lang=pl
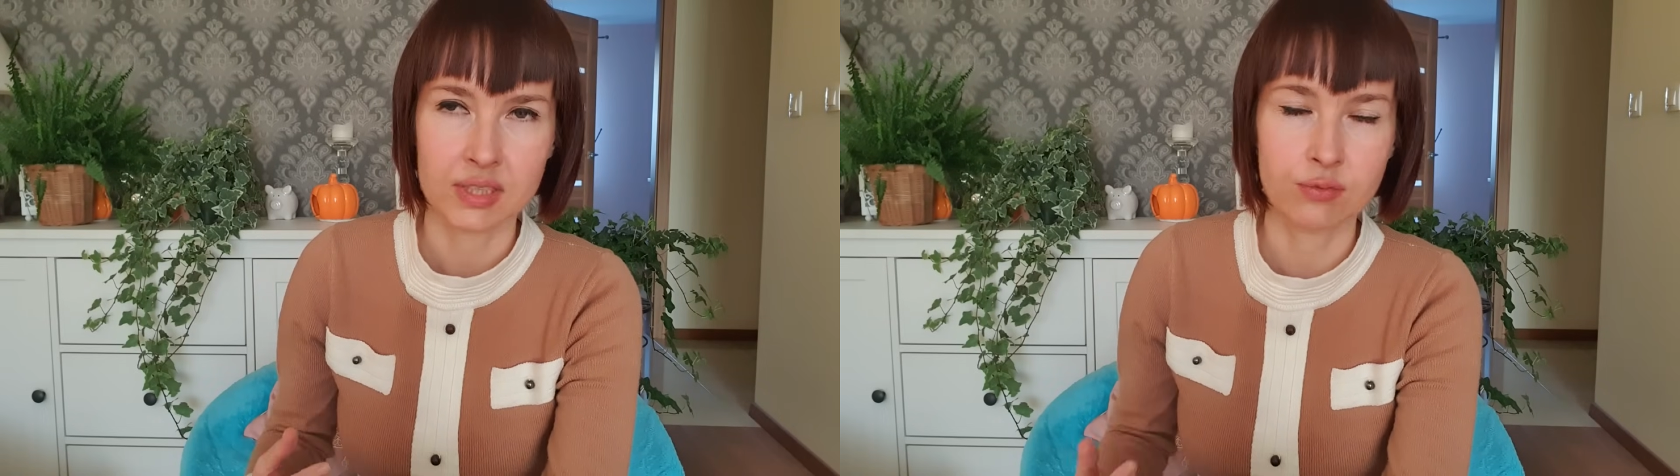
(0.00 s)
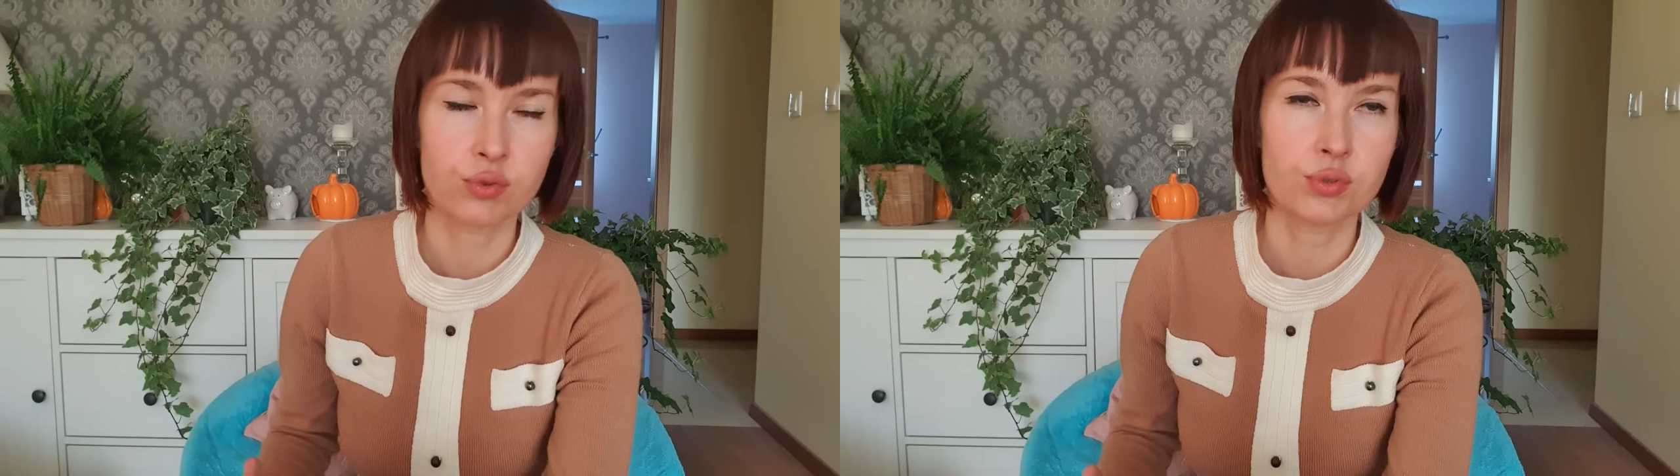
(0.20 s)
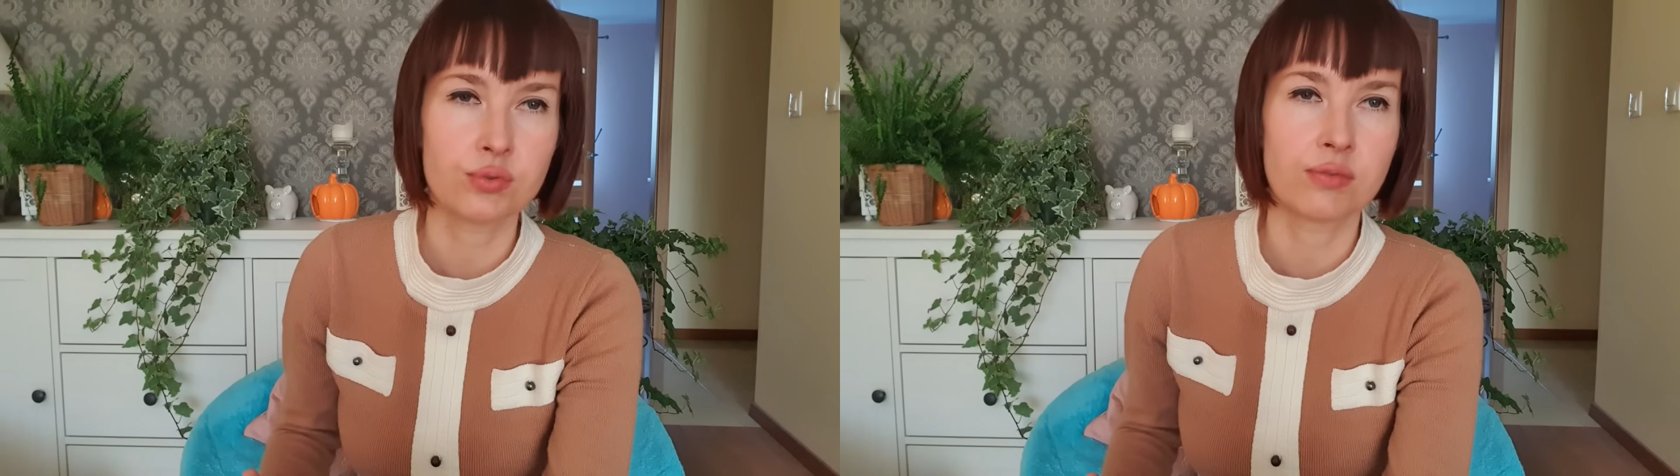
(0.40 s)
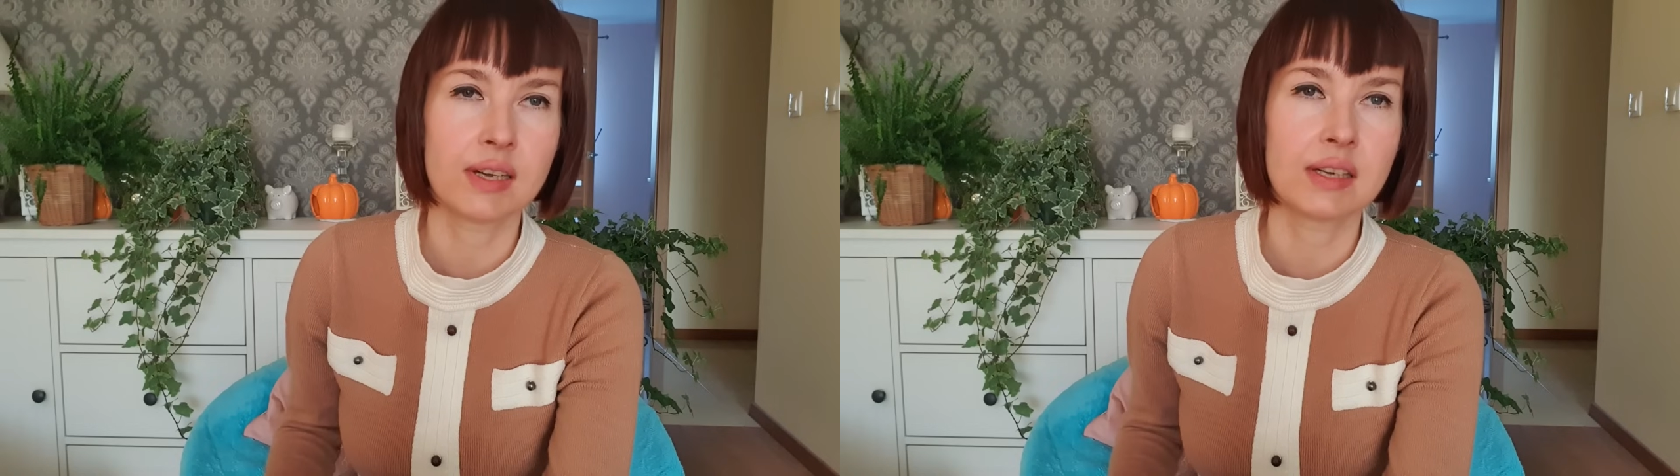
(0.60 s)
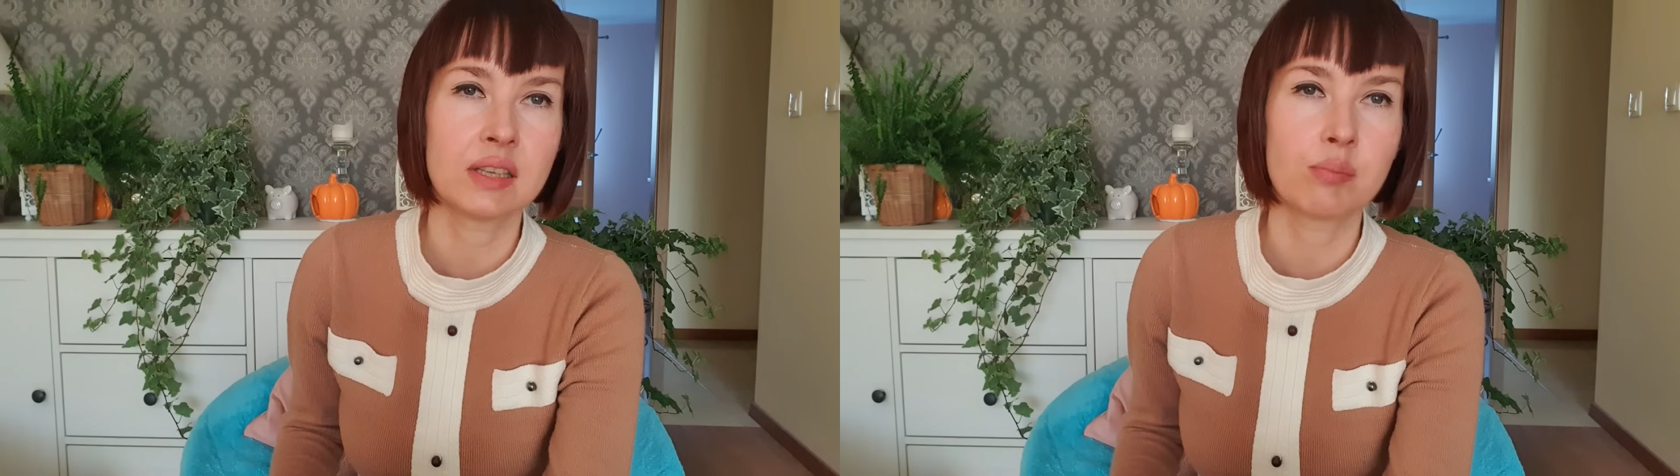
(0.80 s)
zwrócić
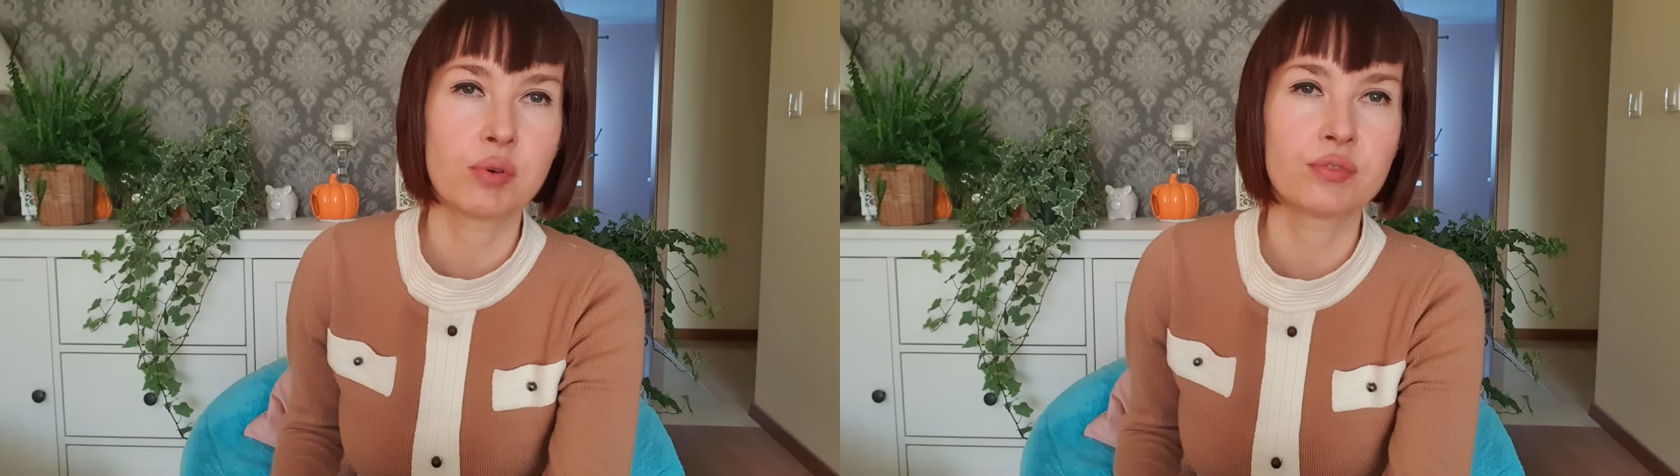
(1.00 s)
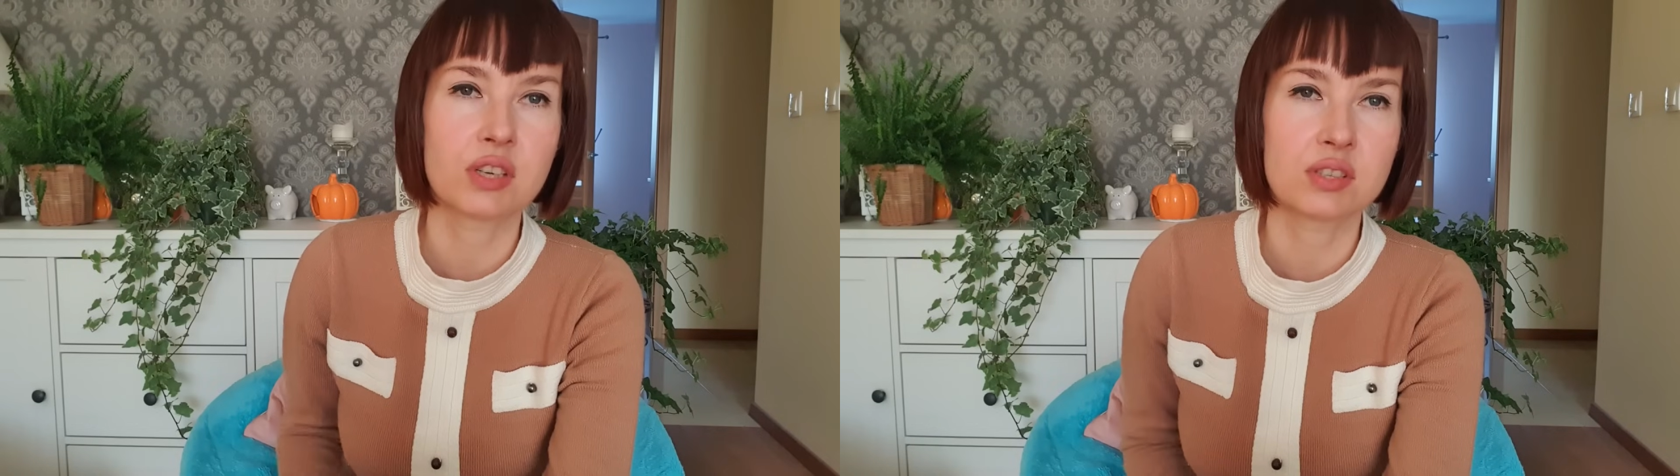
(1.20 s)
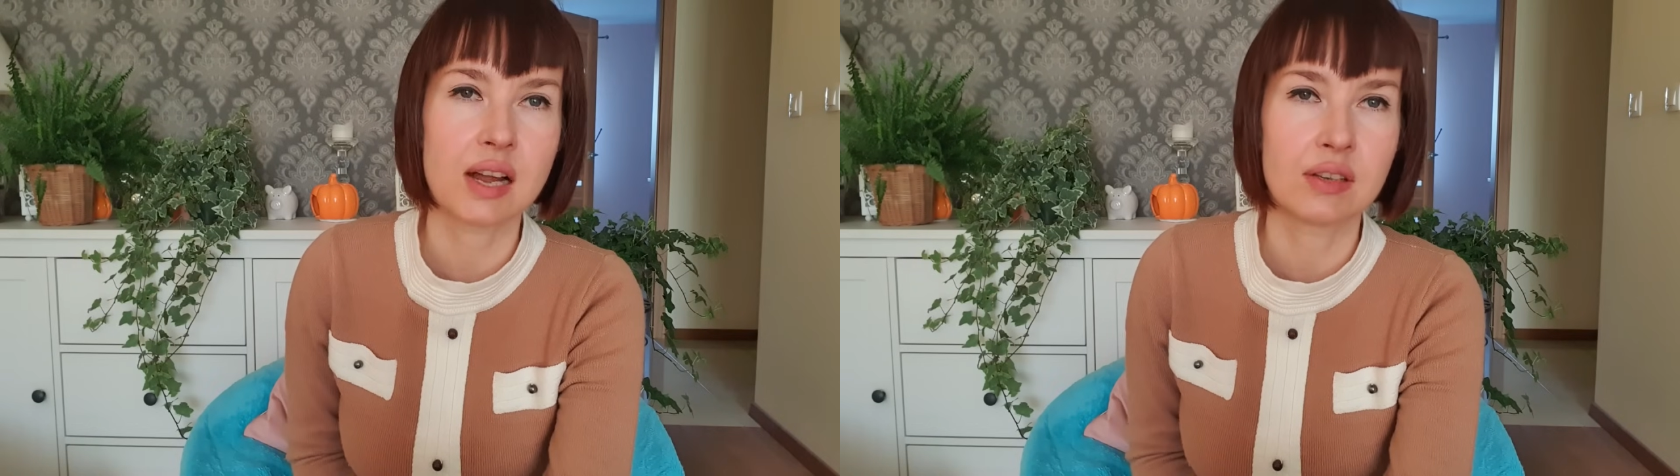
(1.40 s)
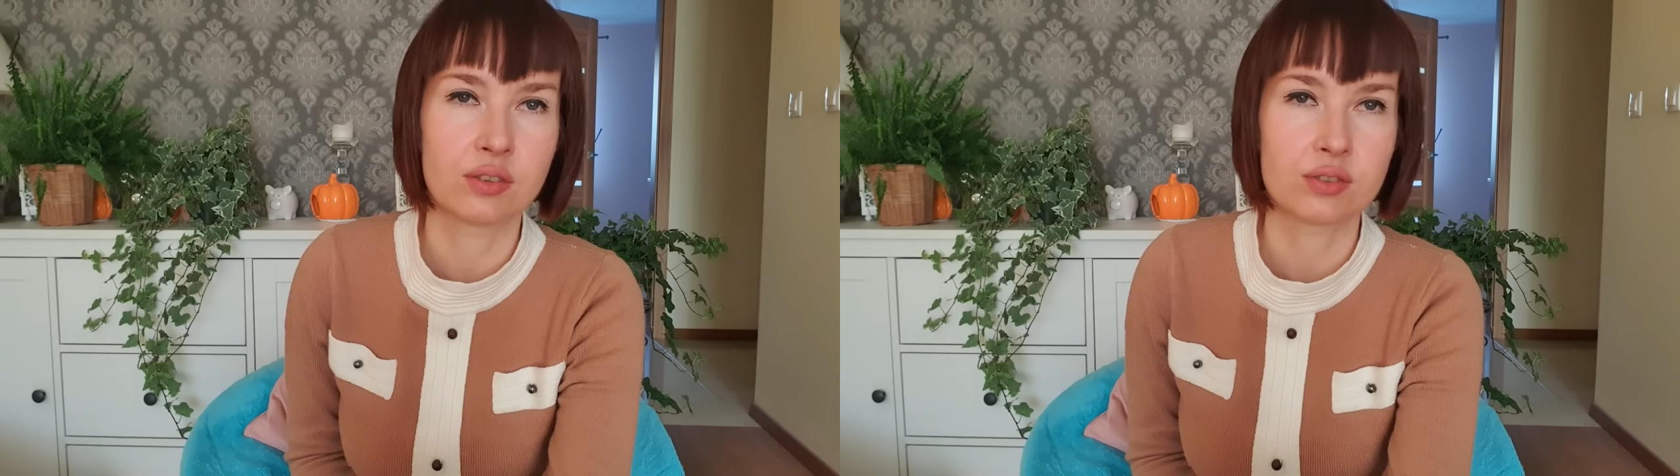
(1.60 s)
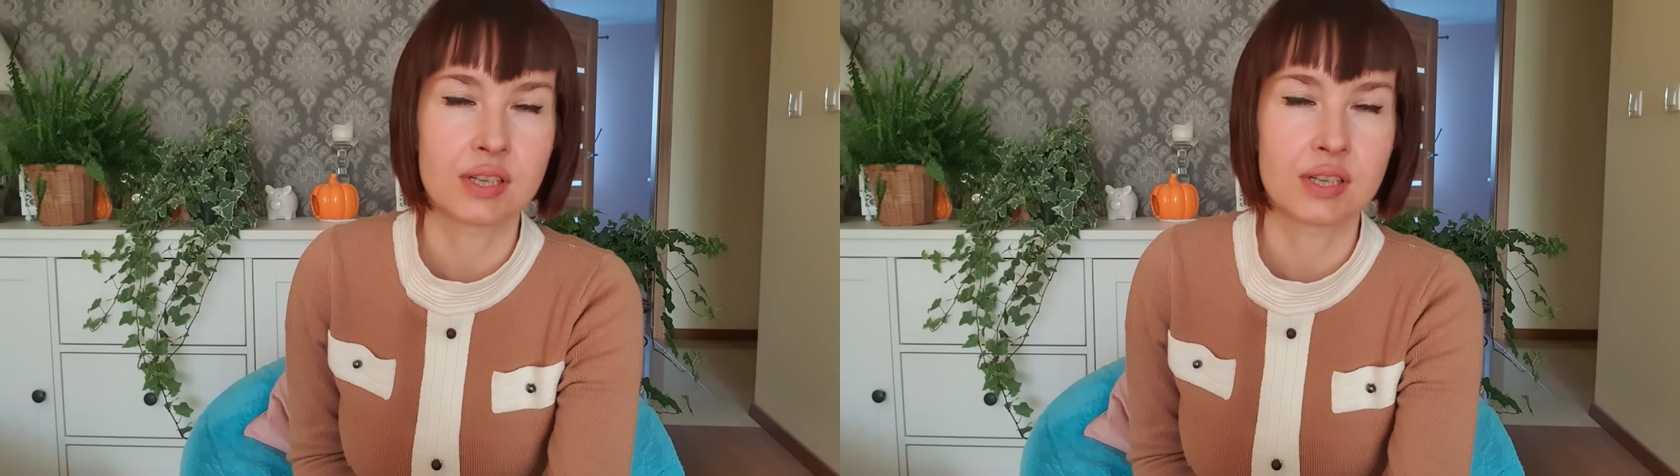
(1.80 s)
uwagę na powtarzalność,